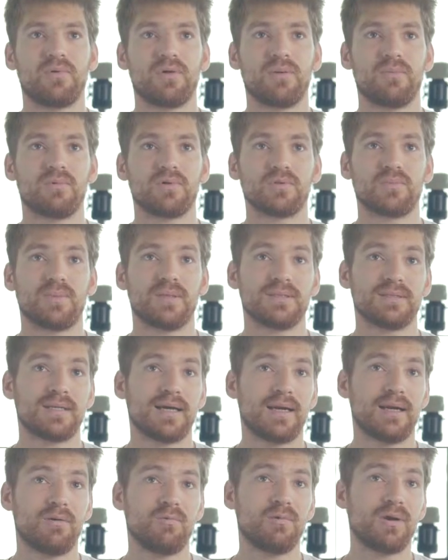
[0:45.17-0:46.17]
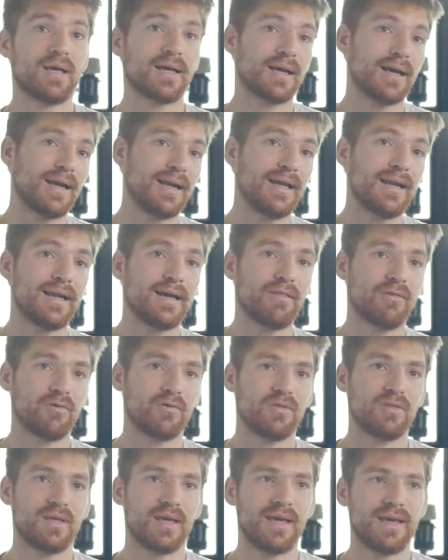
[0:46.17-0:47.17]
podemos pensar en una escalera
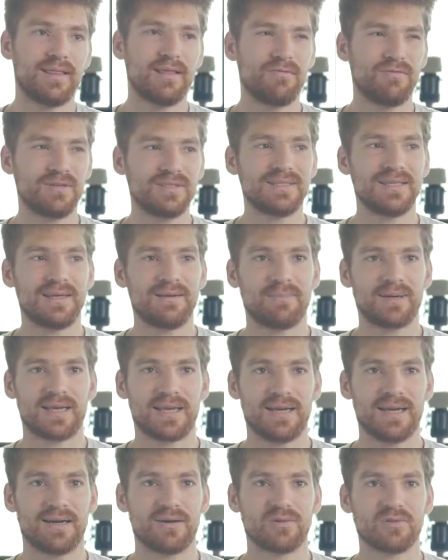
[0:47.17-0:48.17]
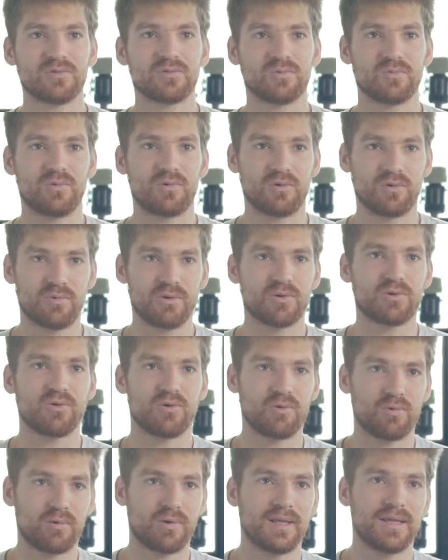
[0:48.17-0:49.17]
donde es difícil imaginarnos un robot
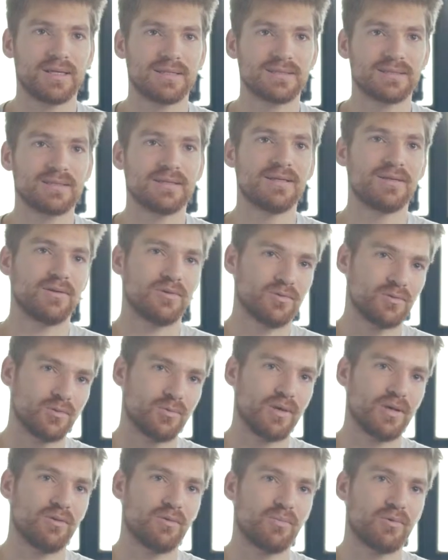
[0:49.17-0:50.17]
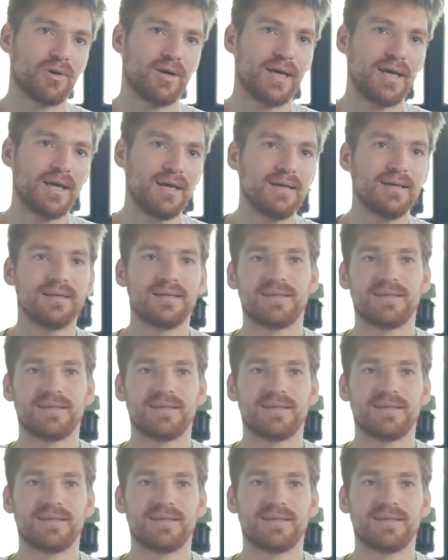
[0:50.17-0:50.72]
con ruedas subiendo por ahí.